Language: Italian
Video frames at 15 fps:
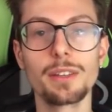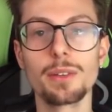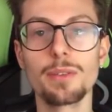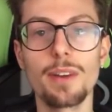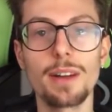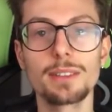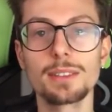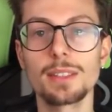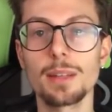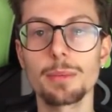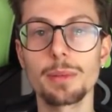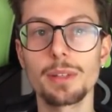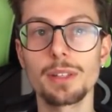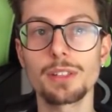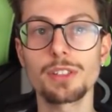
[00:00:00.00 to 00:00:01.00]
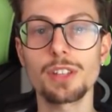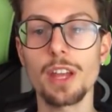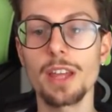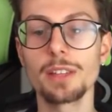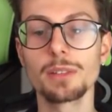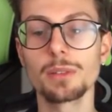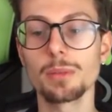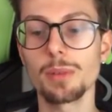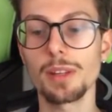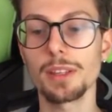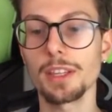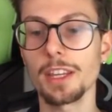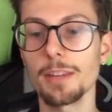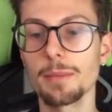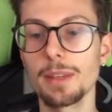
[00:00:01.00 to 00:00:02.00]
90%
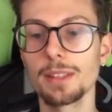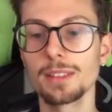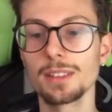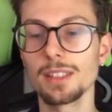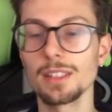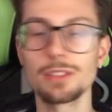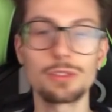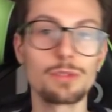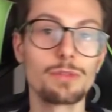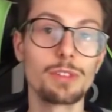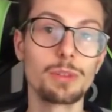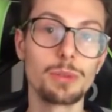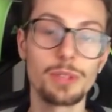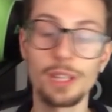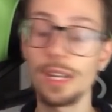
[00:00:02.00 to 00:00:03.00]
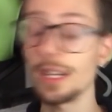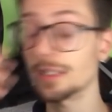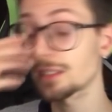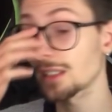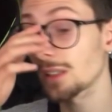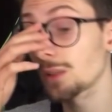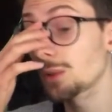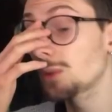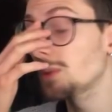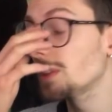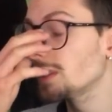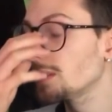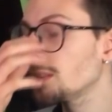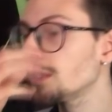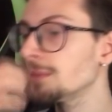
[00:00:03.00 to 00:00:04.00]
praticamente sono venuti grazie a
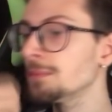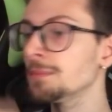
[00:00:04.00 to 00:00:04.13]
lui